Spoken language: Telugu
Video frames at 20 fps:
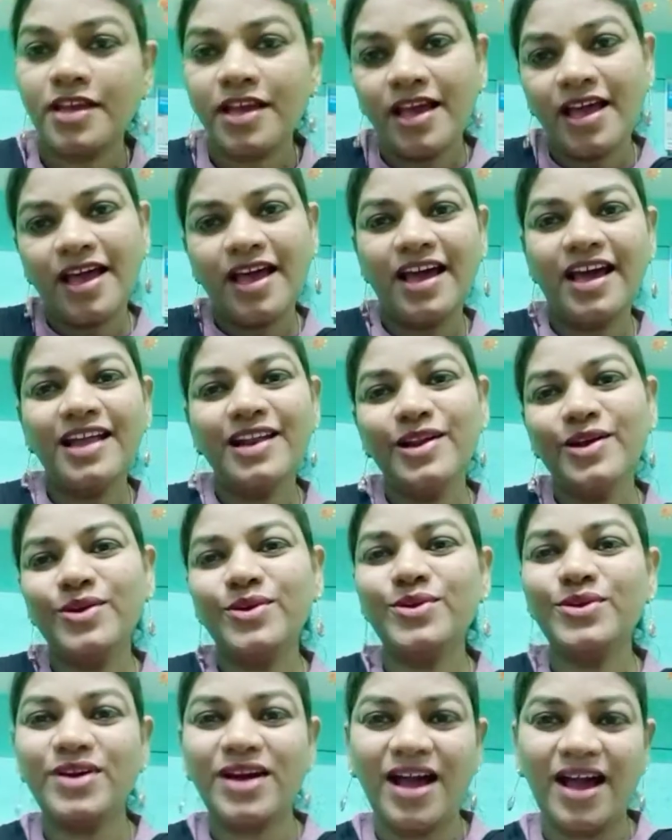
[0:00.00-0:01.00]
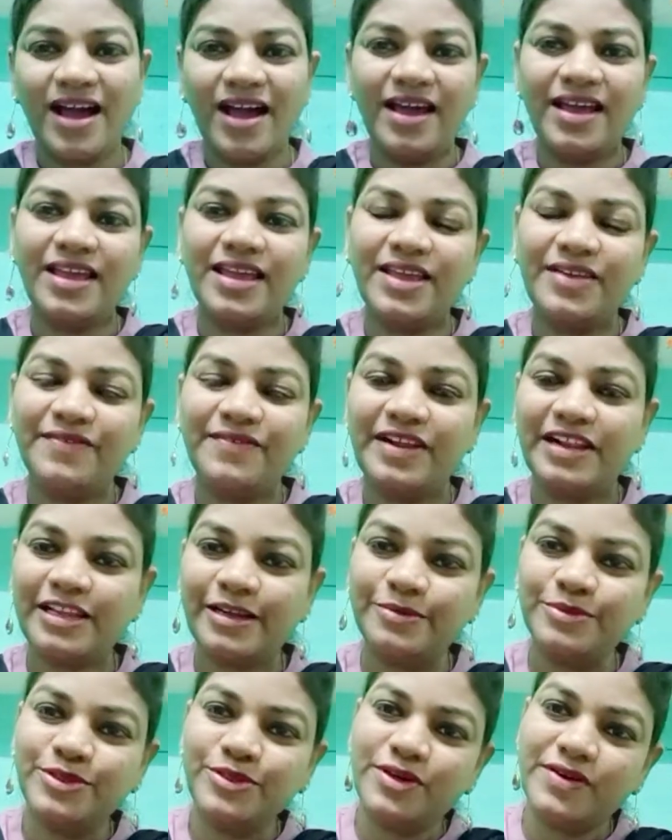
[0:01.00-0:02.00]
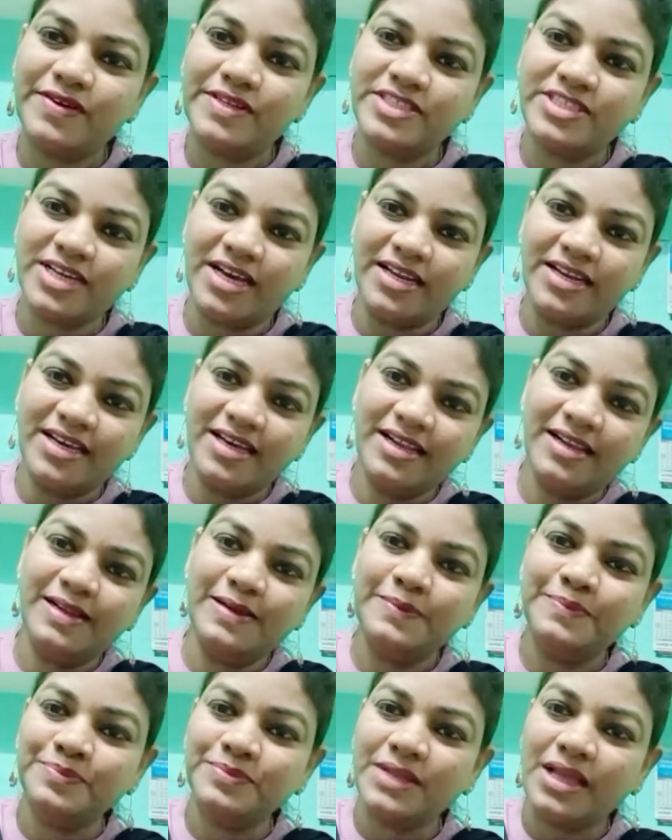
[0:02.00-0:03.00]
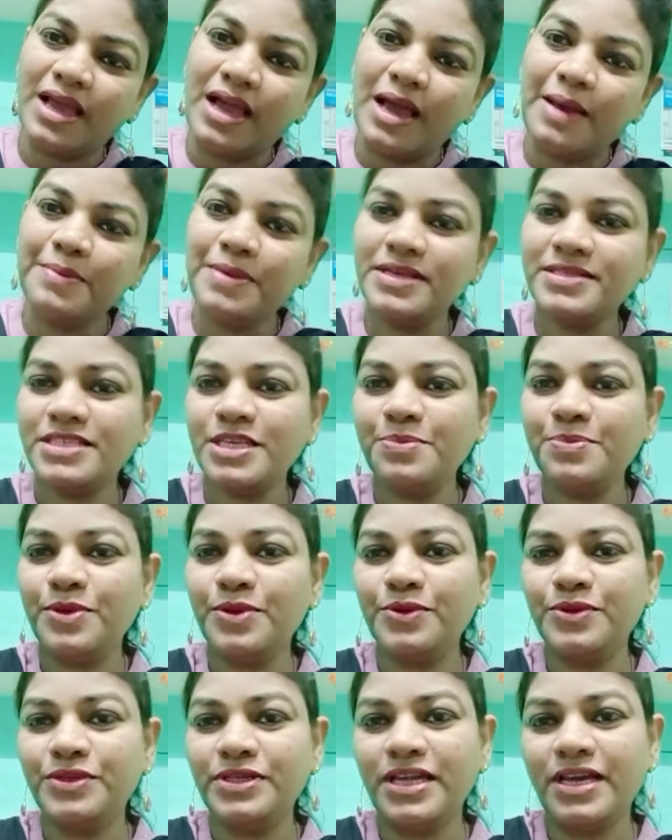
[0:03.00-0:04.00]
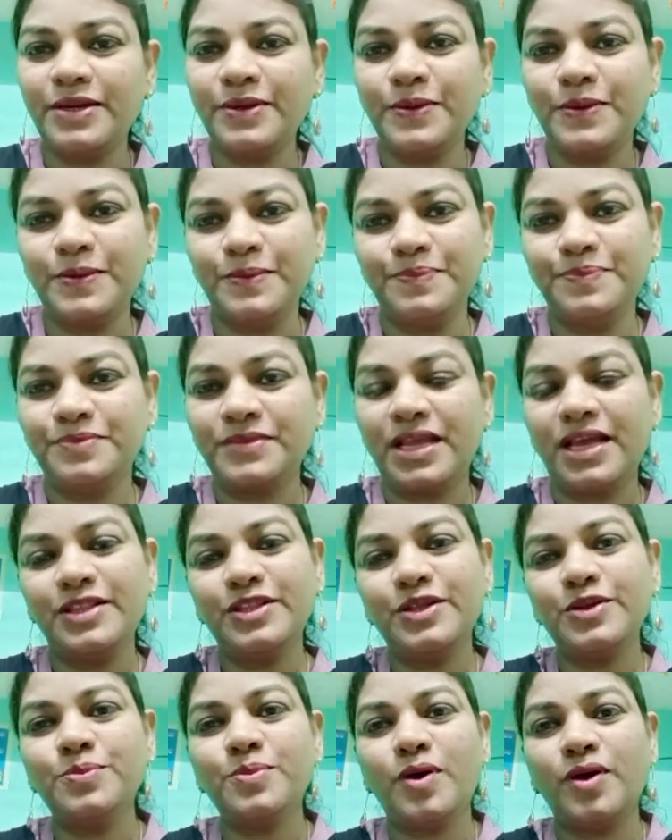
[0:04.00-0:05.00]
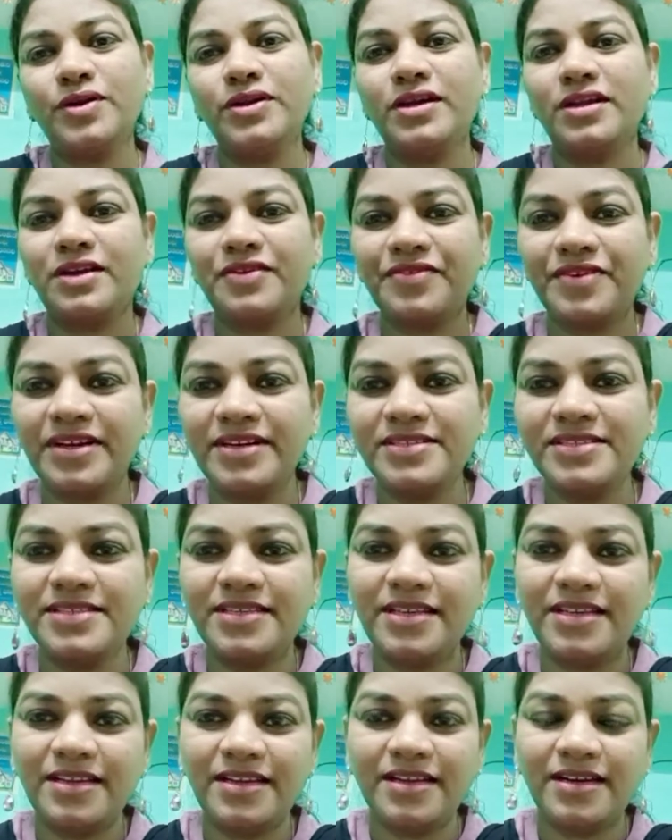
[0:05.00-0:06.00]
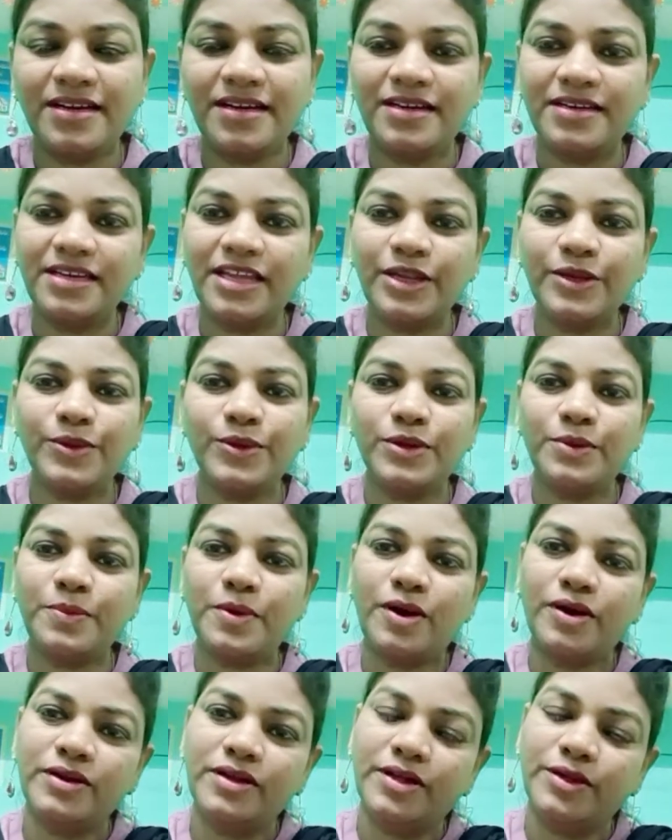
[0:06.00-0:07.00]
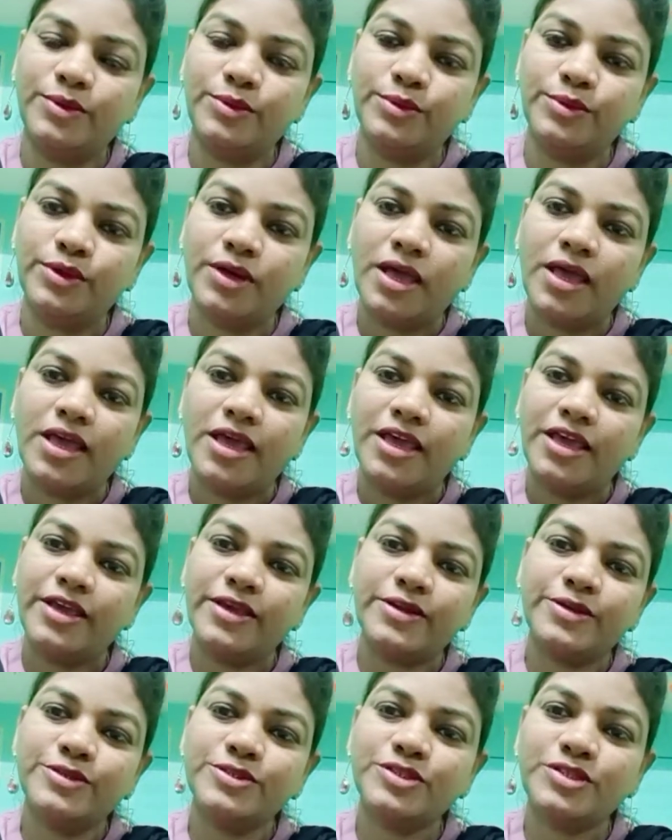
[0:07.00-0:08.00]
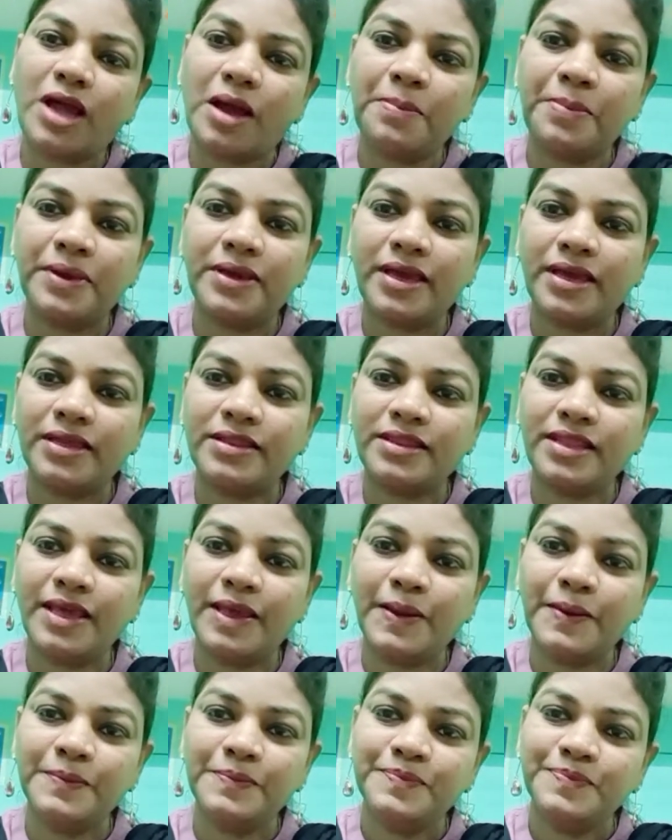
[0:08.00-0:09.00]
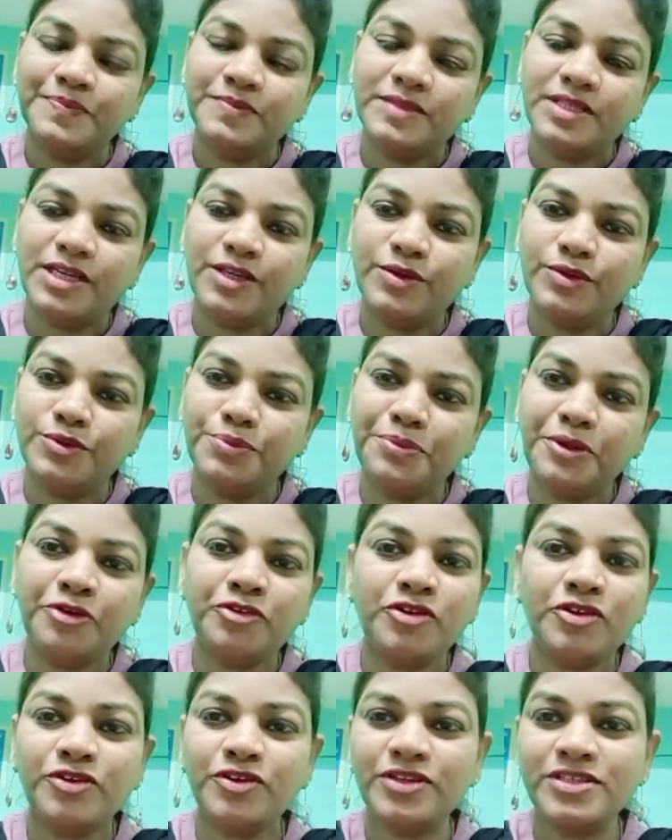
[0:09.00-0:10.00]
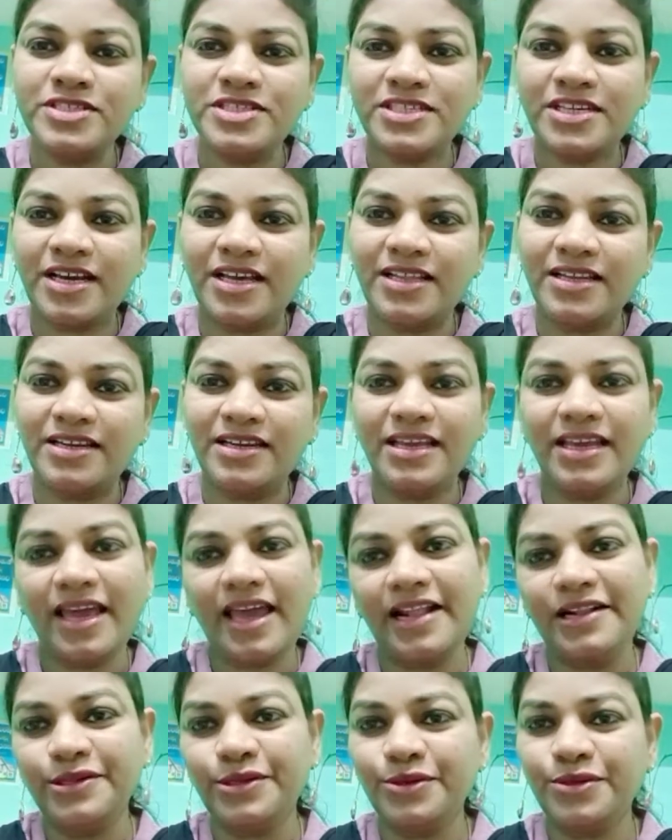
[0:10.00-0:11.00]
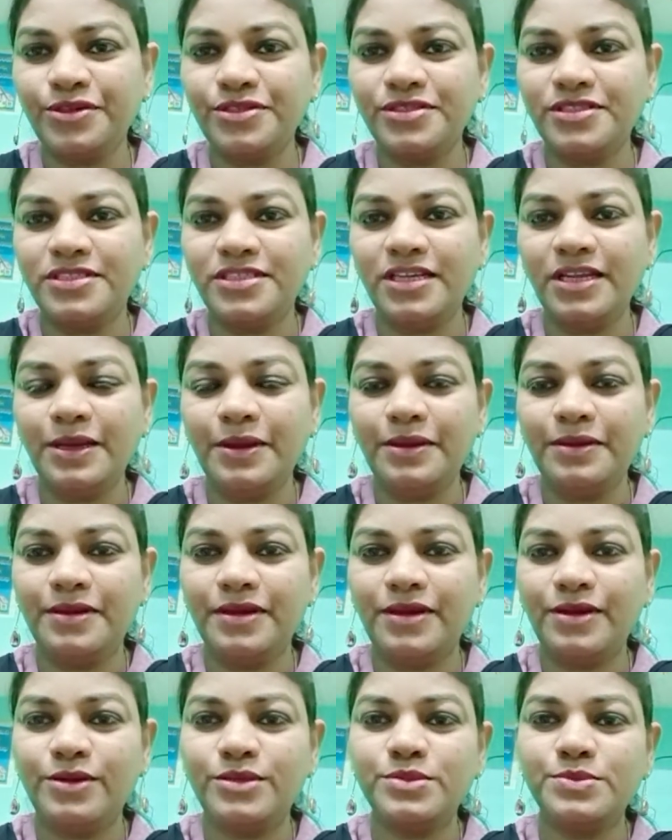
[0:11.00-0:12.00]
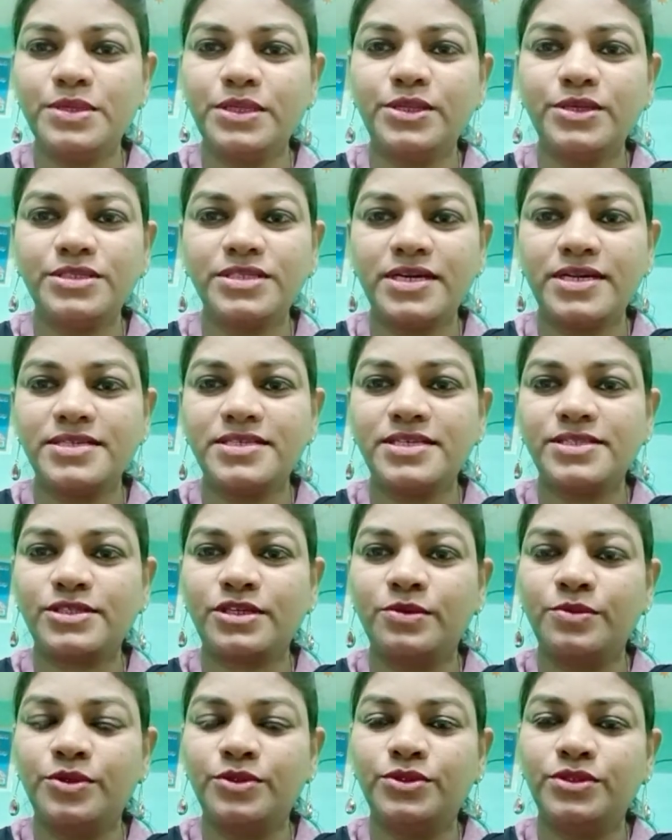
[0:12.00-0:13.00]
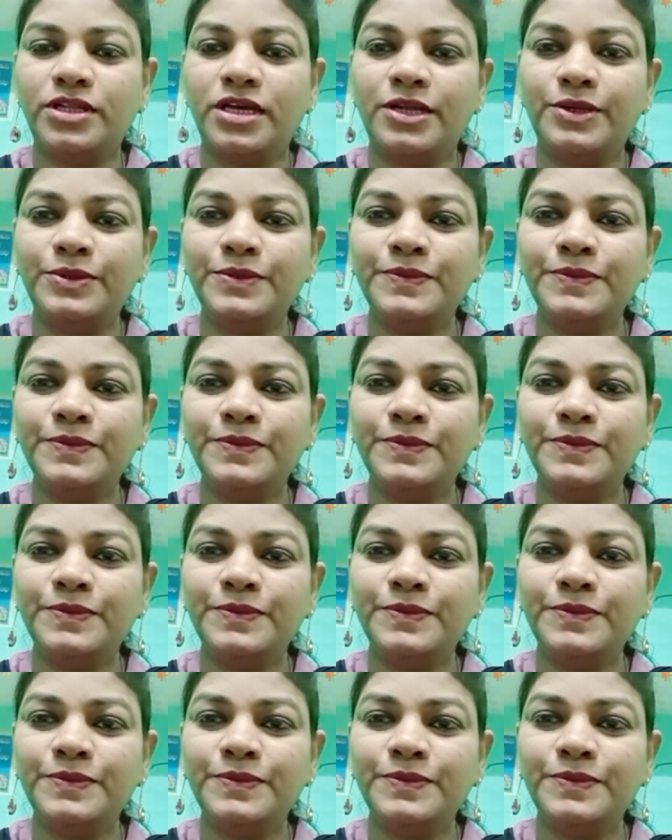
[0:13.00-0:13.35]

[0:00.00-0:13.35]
హలో హాయ్ వెల్కమ్ టు అవర్ ఛానల్ అమేజింగ్ బ్యూటీ అండ్ హోమ్ అందరూ బాగున్నారా ఫ్రెండ్స్ నేను కూడా బాగున్నాను ఈరోజు టాపిక్ అయితే నేను బ్యూటీ గురించి కాదండి హెల్త్ గురించి ఈరోజు మీతో షేర్ చేసుకోబోతున్నాను